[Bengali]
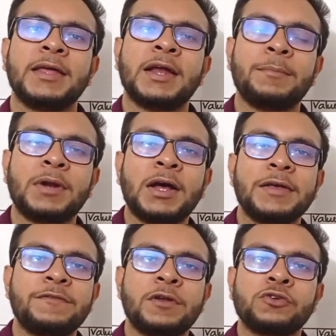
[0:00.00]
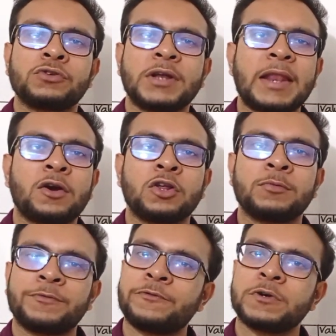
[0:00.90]
দেন আমরা ইভলিউশনারি
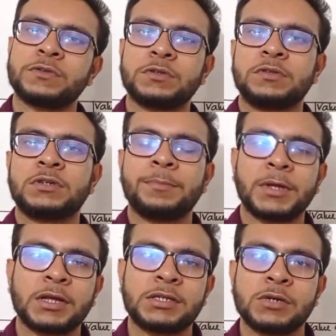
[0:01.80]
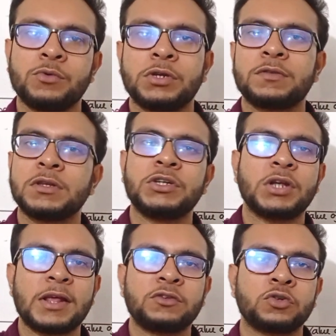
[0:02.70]
অ্যালগরিদমের ফার্স্ট স্টেপ দেখেছি হুইচ ইজ
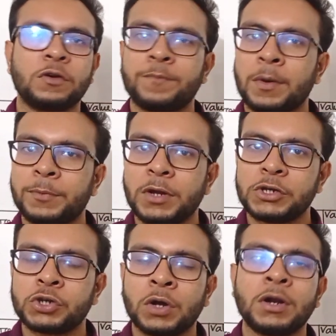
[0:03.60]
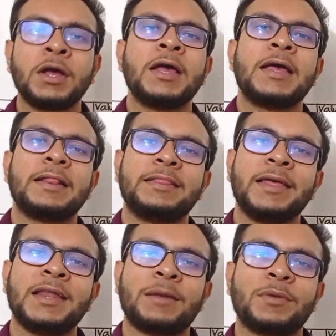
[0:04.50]
ইনিশিয়ালাইজেশন অফ পপুলেশন
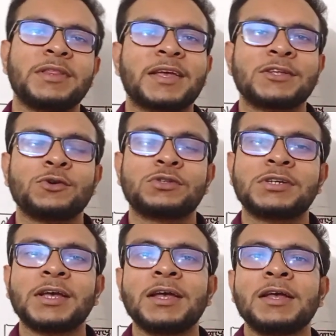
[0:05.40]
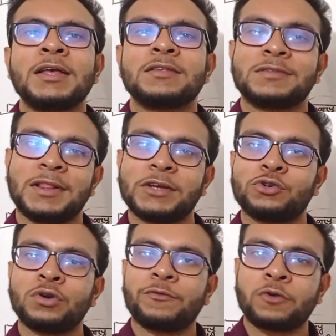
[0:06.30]
দেন আমরা দেখেছি হচ্ছে
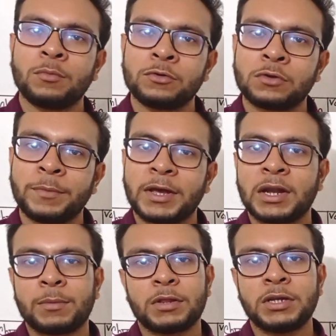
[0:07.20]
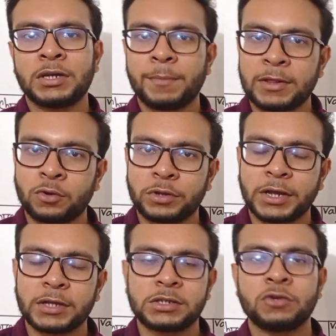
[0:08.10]
সিলেকশন অফ ক্রোমোজোম এখানে আমরা তিনটা মেথড
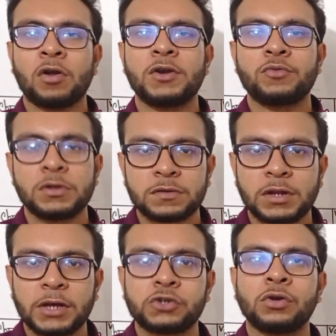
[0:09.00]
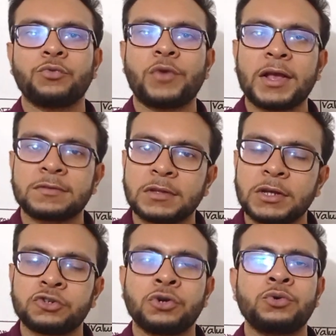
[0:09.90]
দেখেছি রলেট হুইল সিলেকশন র্যাঙ্ক
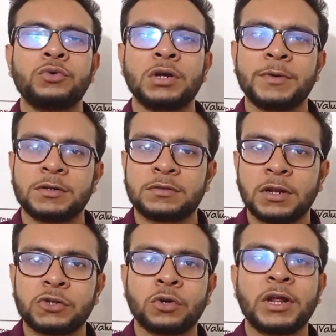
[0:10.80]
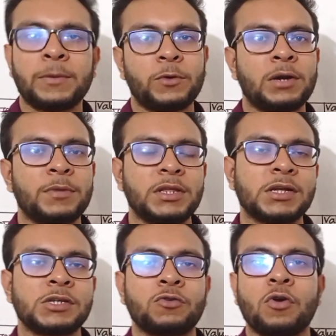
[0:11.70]
সিলেকশন টুর্নামেন্ট সিলেকশন এরপরে আমরা
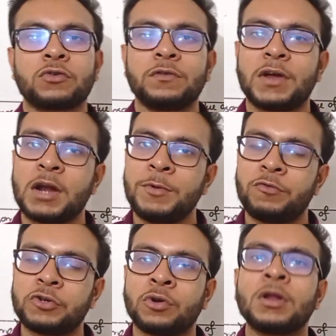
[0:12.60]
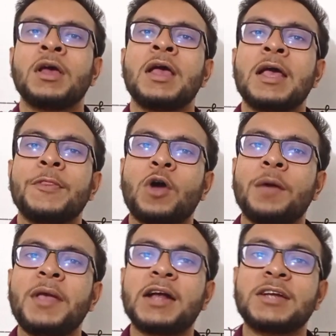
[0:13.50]
দেখেছি ক্রসওভার এন্ড মিউটেশন তো
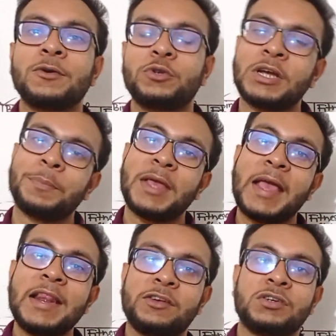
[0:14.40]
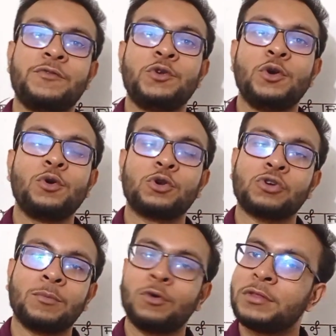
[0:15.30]
আমি আশা করছি আপনি এই লেকচার ভিডিওগুলো
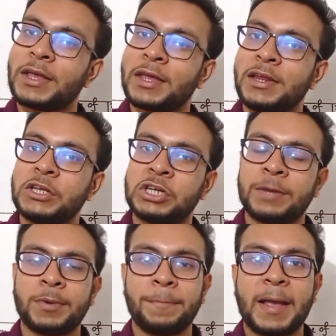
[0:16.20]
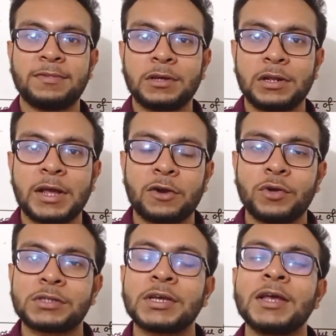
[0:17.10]
সবগুলো দেখে নিয়েছেন আপনার বেসিক ক্লিয়ার
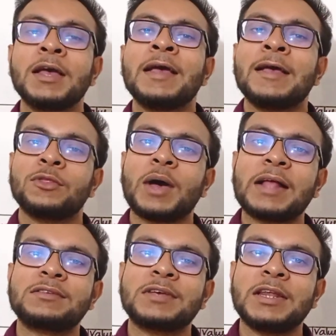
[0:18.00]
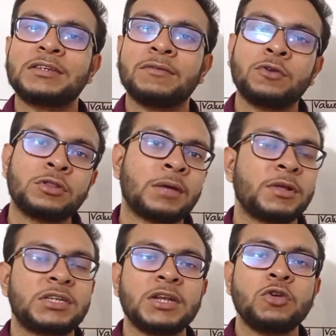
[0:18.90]
রয়েছে তো আজকে লেকচার ভিডিওতে
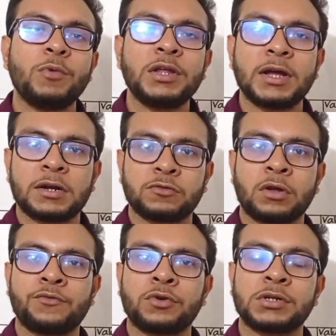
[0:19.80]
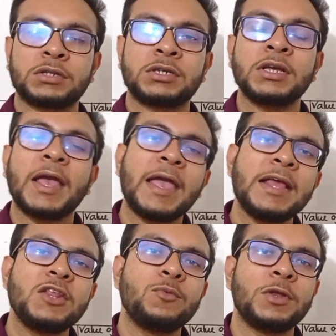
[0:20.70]
আমরা যে নিউমেরিক্যালটা সলভ করতে যাচ্ছি
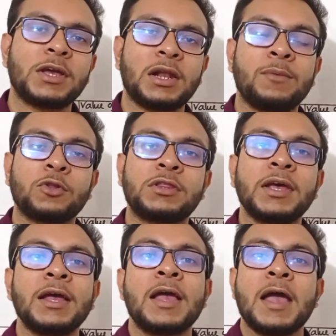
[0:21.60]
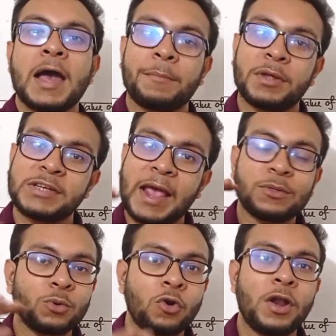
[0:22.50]
এই নিউমেরিক্যালের মধ্যে আমরা যে
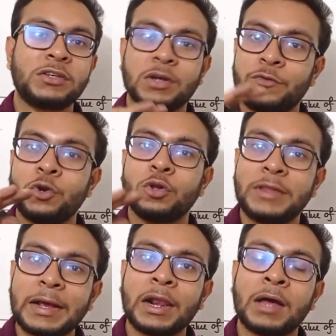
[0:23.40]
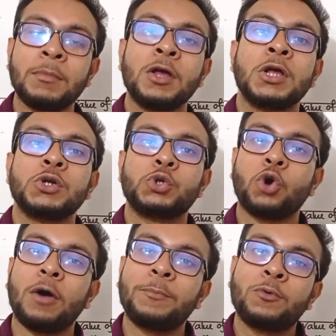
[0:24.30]
এতগুলো লেকচার ভিডিও দেখলাম
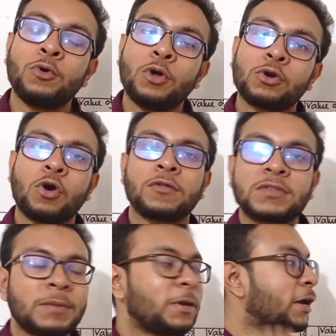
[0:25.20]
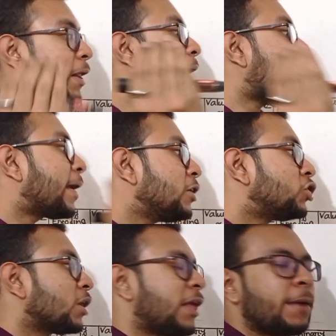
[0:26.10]
সবগুলোর কনসেপ্ট এখানে একই
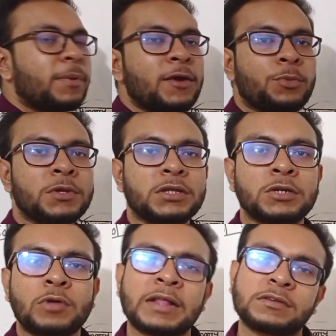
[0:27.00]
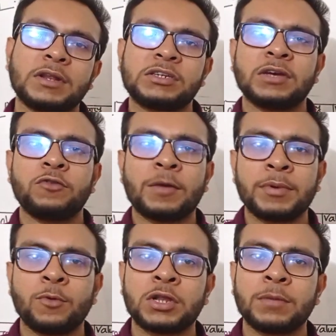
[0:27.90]
সাথে অ্যাপ্লাই হতে যাচ্ছে তো আজকে লেকচার ভিডিও
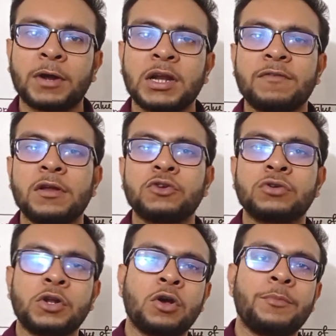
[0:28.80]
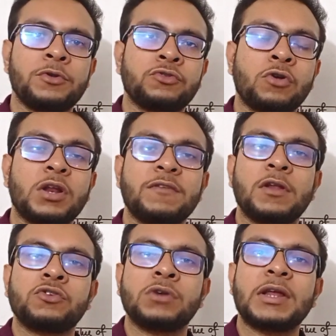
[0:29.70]
আপনি বলতে পারেন ইভালিউশনারি কম্পিটিশন আর
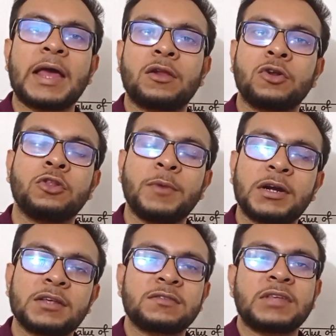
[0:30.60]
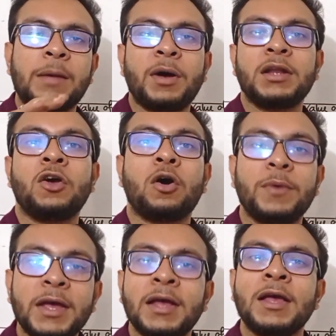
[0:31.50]
ইভালিউশনারি অ্যালগোরিদমের একটা সামারি
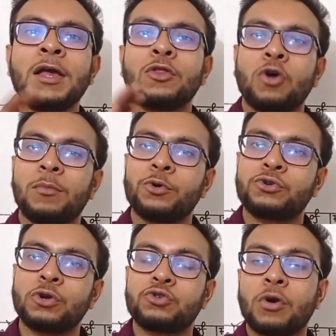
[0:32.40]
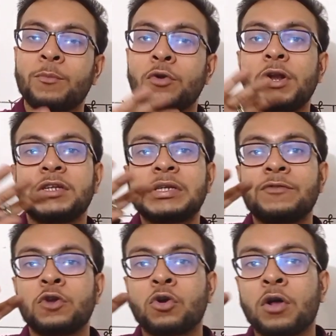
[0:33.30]
হবে তো অবশ্যই সবগুলো
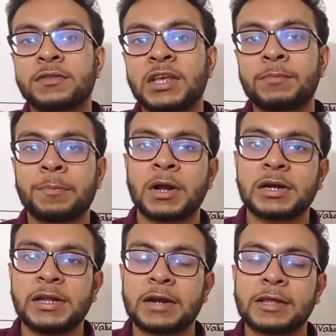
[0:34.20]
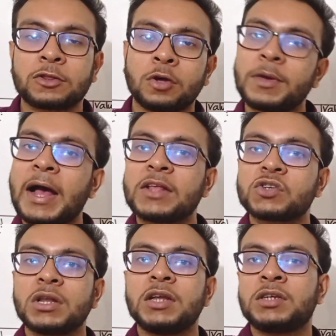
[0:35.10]
লেকচার ভিডিও কনসেপ্ট আপনার ক্লিয়ার থাকতে হবে
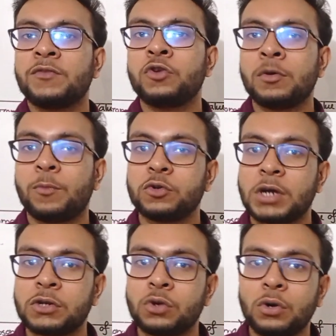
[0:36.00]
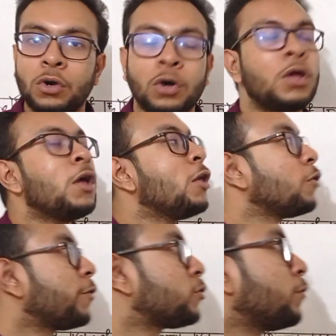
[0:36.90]
আজকে লেকচার ভিডিও বোঝার জন্য তো